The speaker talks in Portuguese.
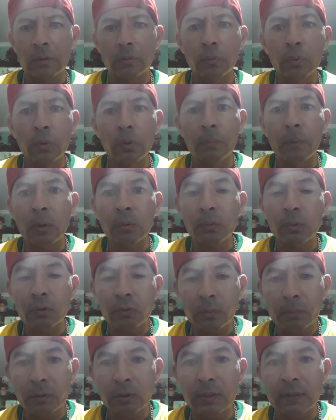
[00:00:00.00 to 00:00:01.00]
Turma, eu
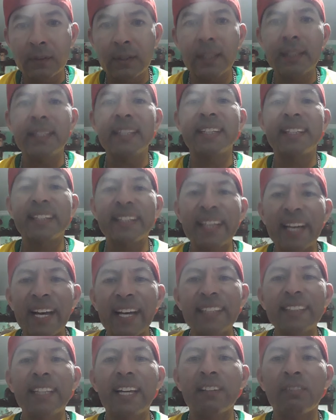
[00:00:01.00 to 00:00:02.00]
costumo dizer que
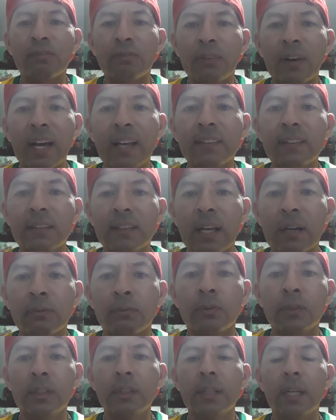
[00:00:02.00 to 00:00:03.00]
cada fase da
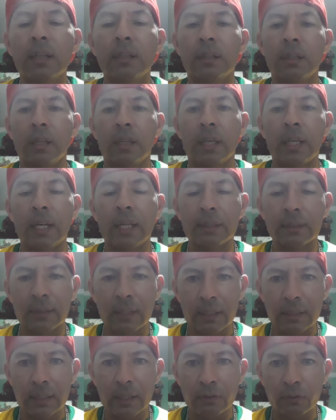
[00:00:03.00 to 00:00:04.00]
vida ela
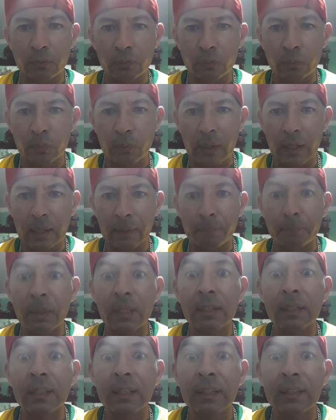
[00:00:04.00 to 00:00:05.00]
tem a sua
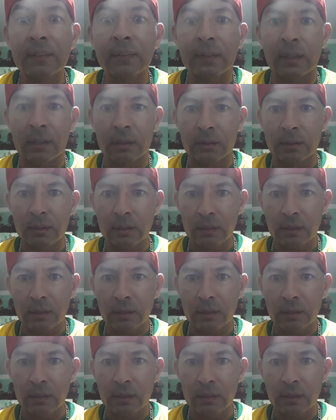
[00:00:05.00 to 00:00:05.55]
beleza,